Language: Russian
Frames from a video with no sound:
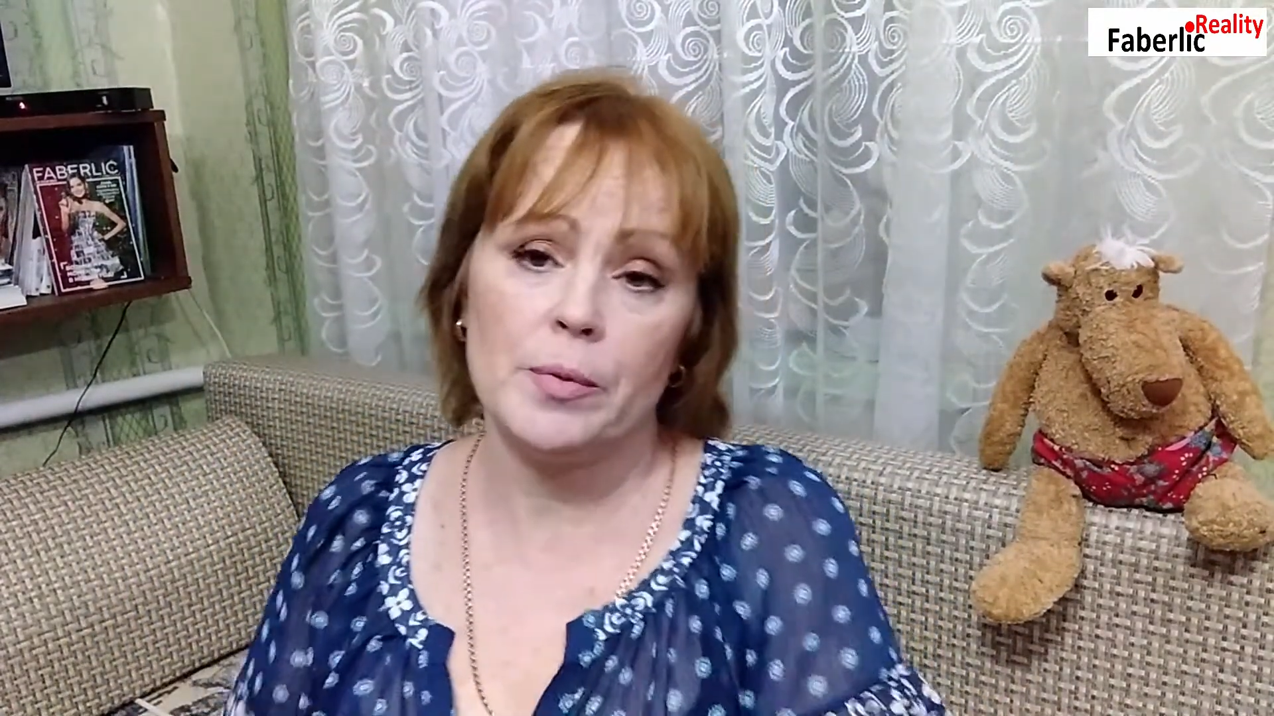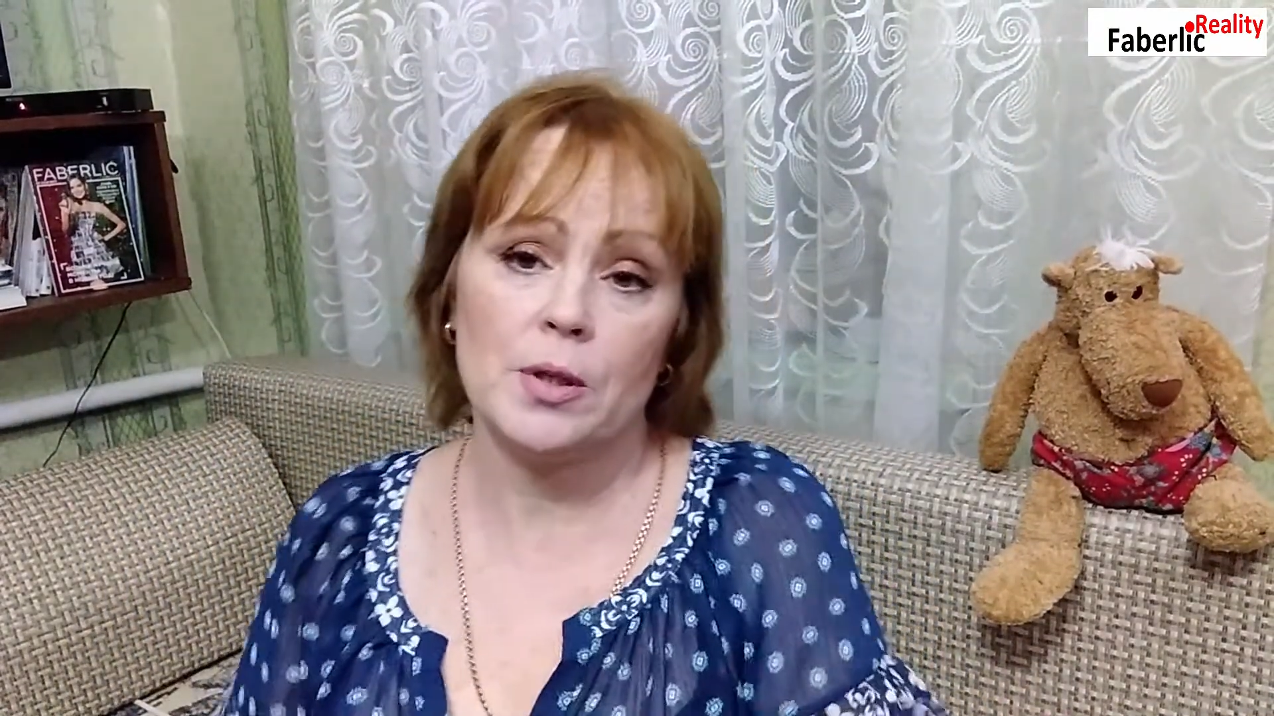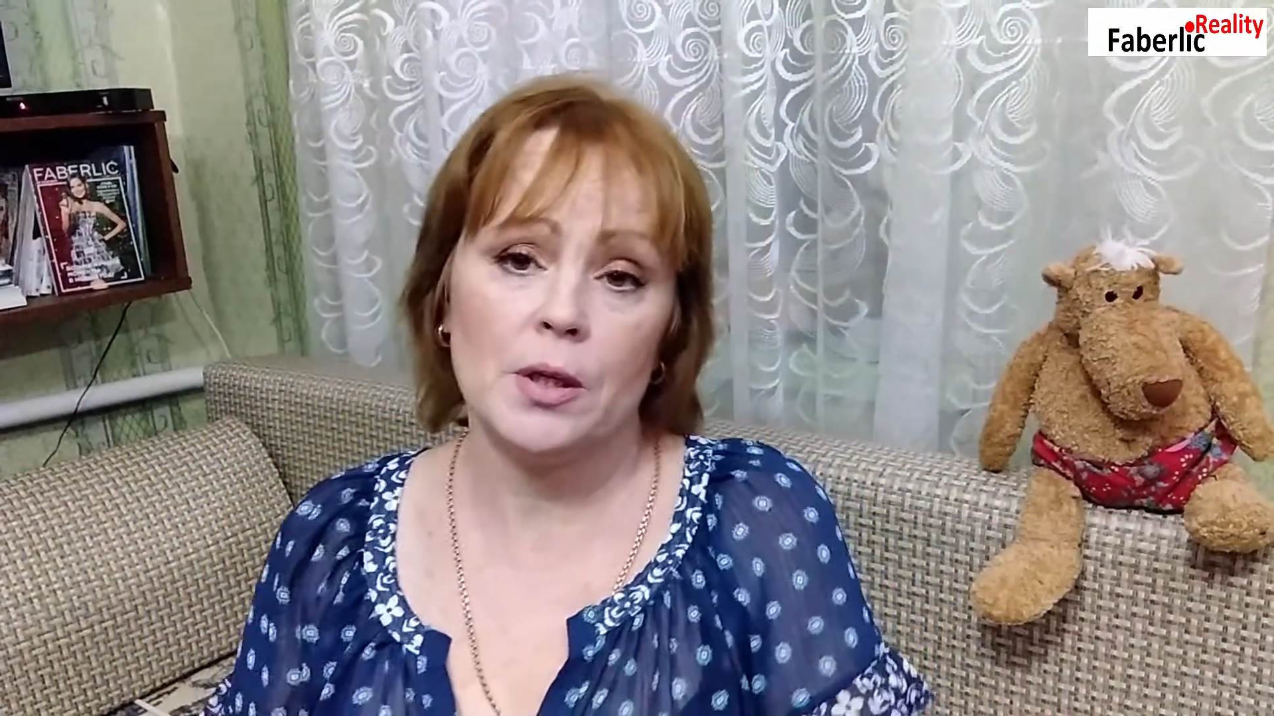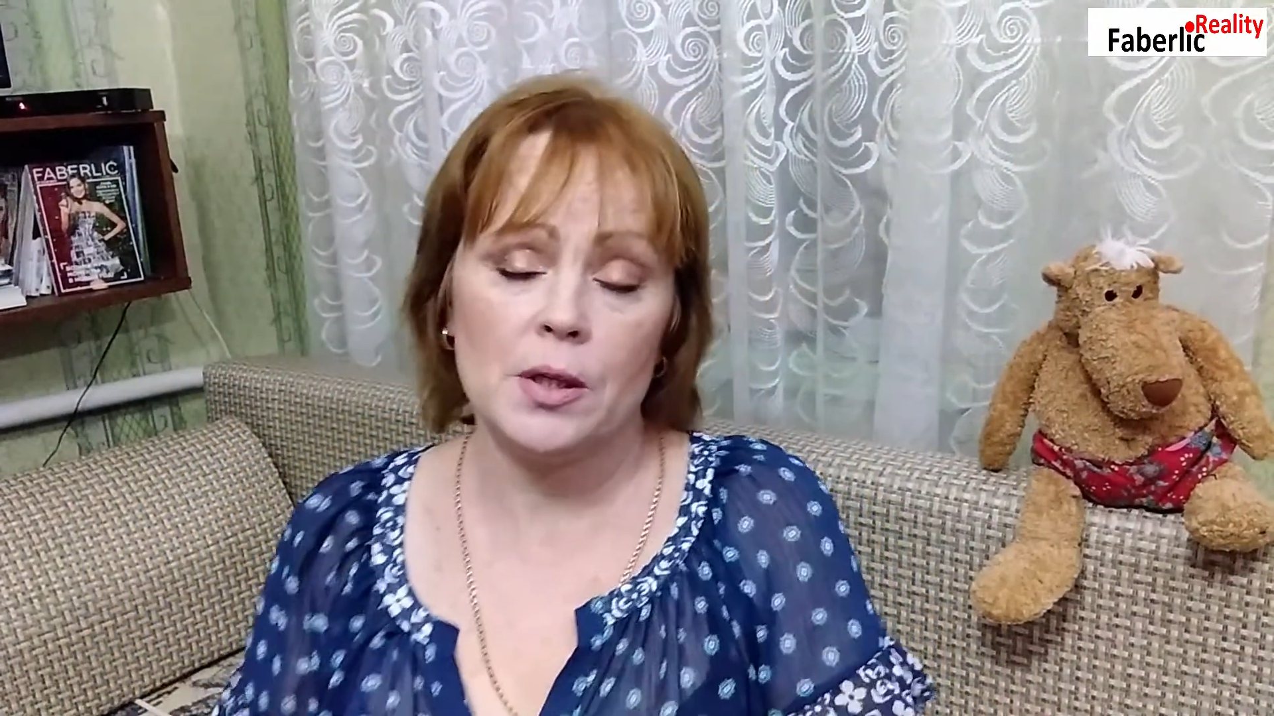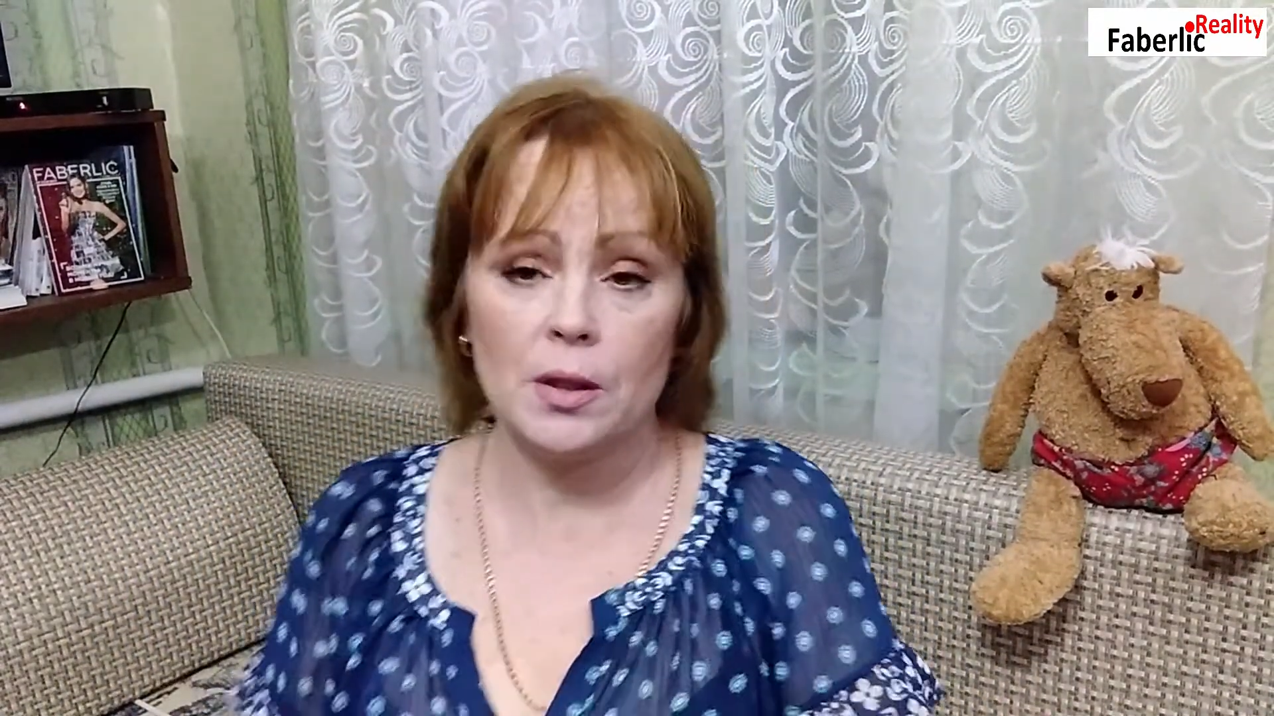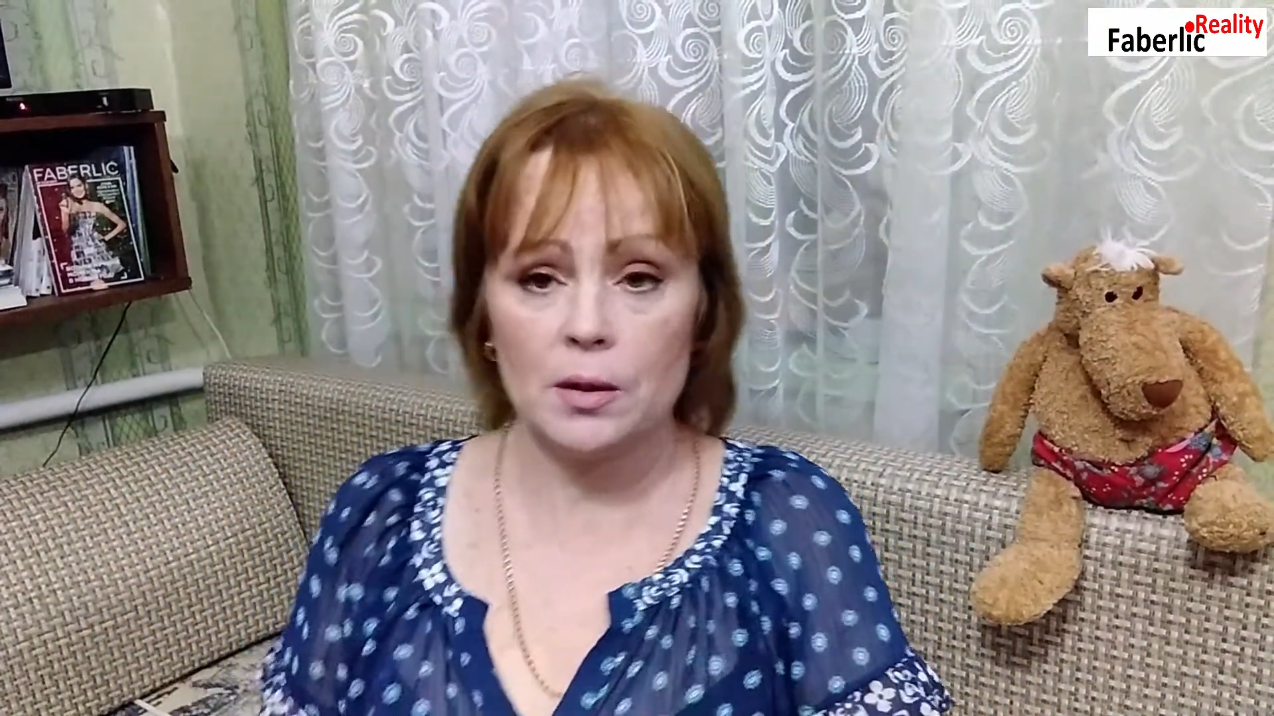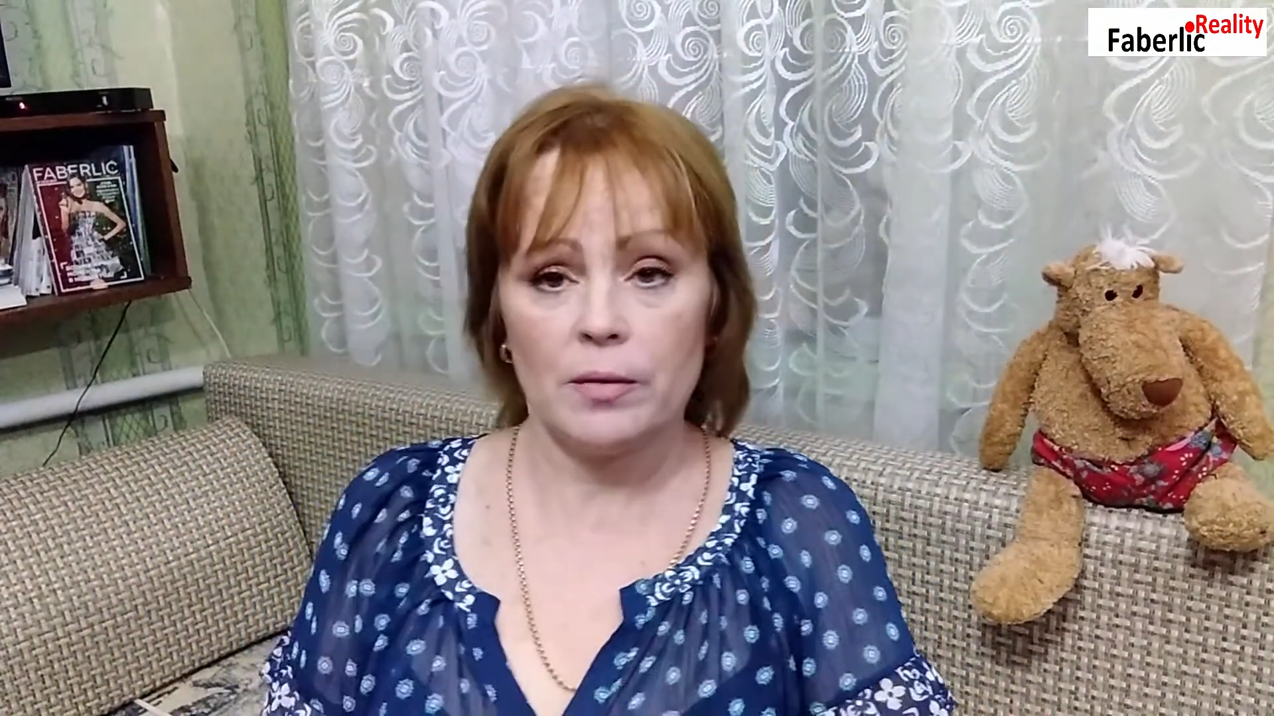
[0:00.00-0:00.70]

обязательно.